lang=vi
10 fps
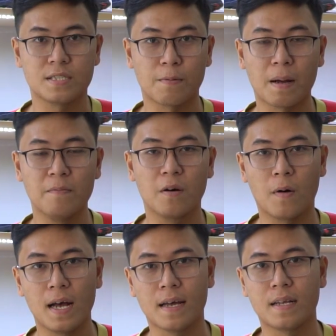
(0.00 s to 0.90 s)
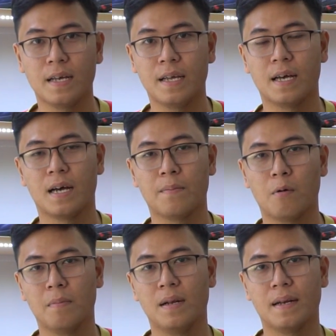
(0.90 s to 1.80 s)
Trong năm vừa qua thì à,
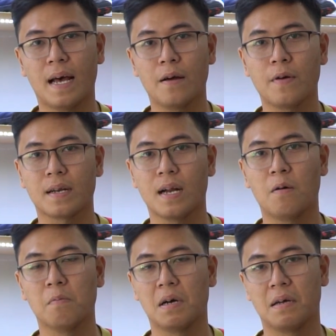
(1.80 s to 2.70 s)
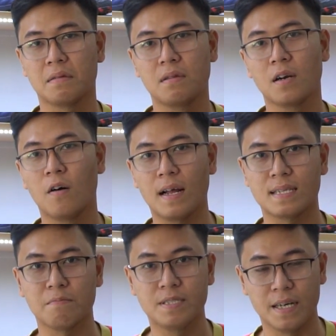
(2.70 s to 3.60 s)
bọn mình đã hoạt động à, tương đối là
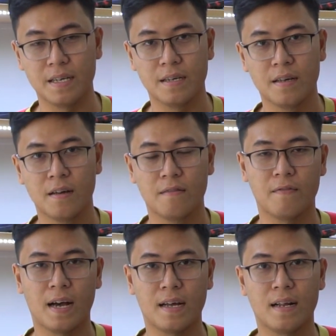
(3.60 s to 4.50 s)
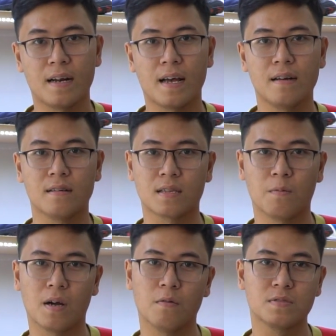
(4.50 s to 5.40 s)
chăm chỉ và đã ra được
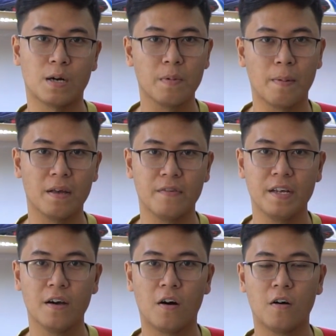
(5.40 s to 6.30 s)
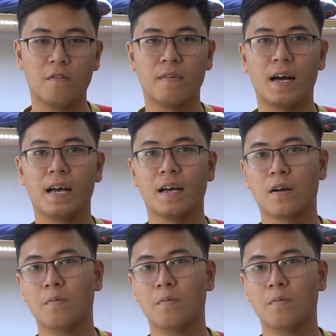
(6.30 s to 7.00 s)
tổng cộng 67 video và